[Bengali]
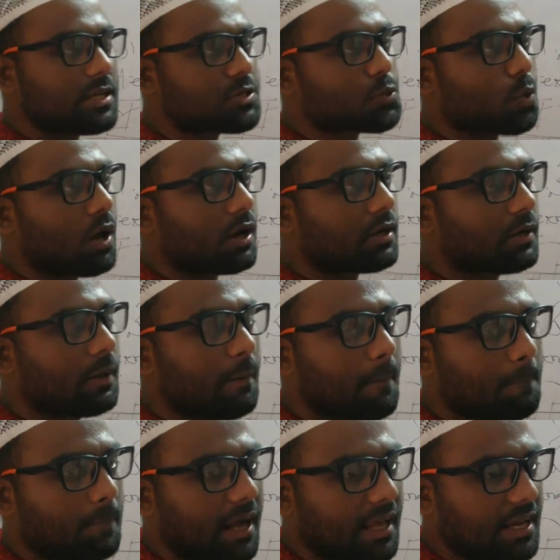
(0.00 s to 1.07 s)
নেটওয়ার্ক
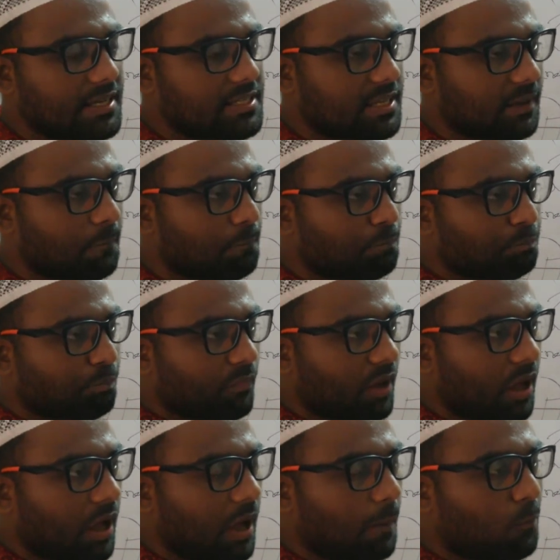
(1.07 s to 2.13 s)
বা এই যে
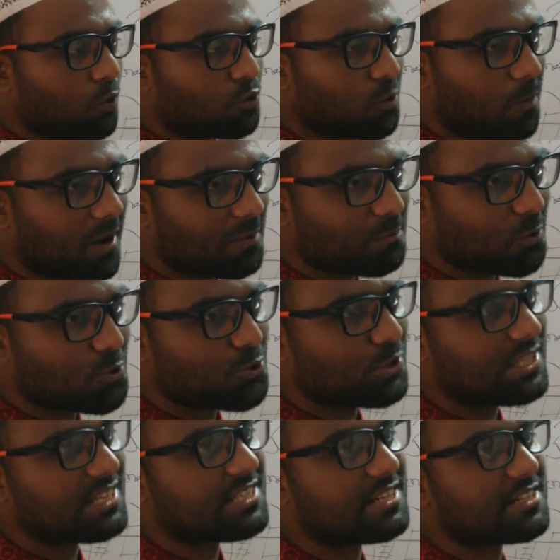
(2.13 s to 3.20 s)
বর্তমান
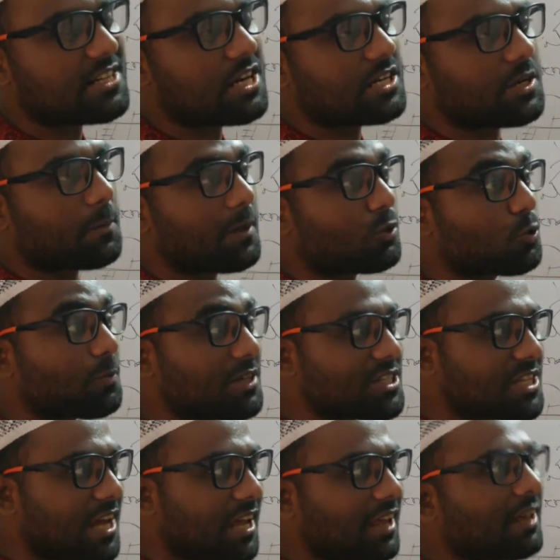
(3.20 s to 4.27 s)
প্রযুক্তি স্যাটেলাইটের মাধ্যমে
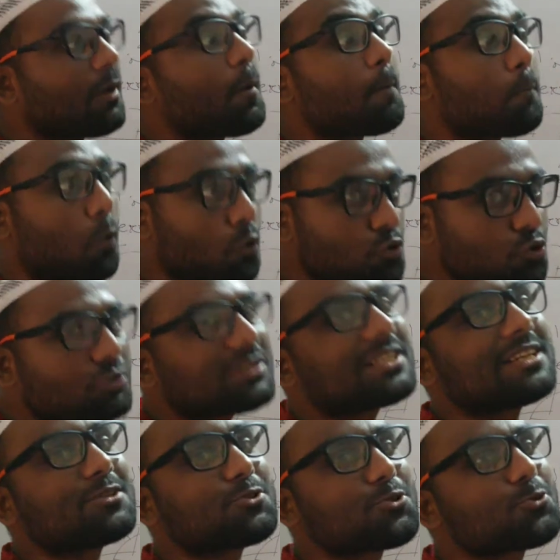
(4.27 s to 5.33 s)
যেই
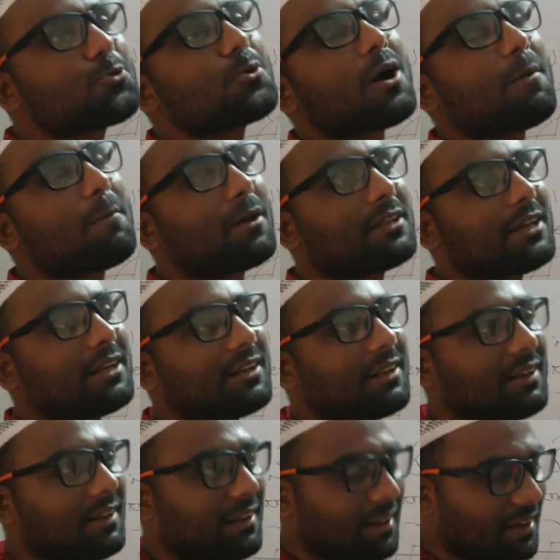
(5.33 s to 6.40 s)
প্রযুক্তির যুগ আমাদের
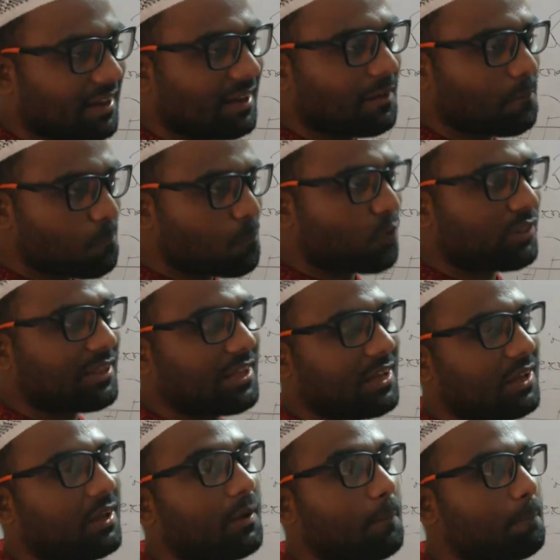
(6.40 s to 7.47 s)
হ্যাঁ মধ্যে
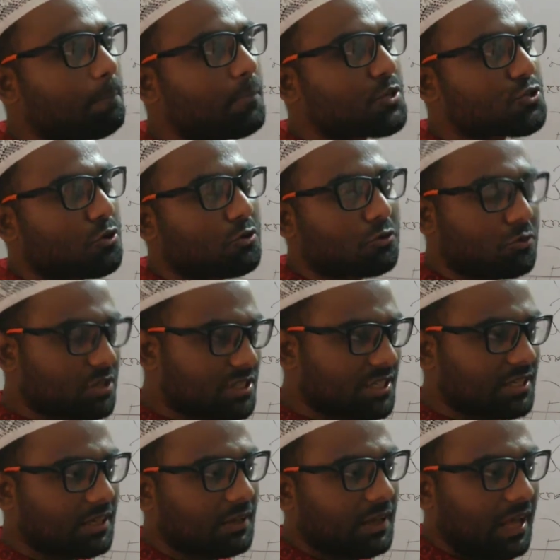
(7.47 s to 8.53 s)
বিচরণ
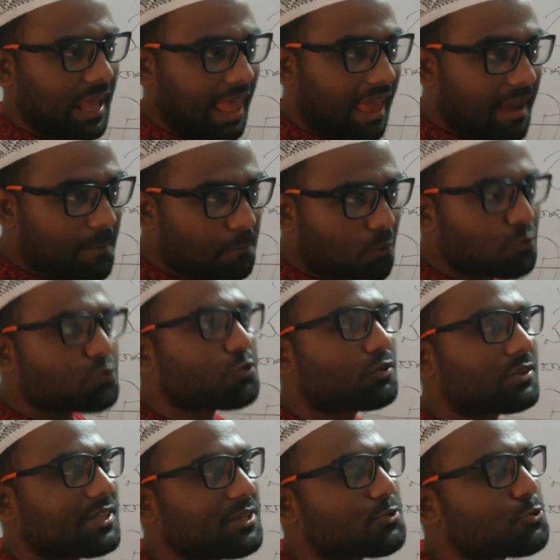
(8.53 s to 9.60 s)
করছে এই
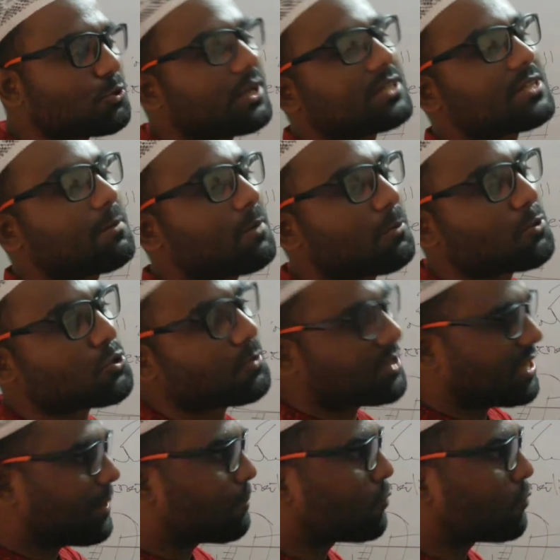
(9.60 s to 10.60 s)
প্রযুক্তির যুগে যে আমরা বসবাস করি এই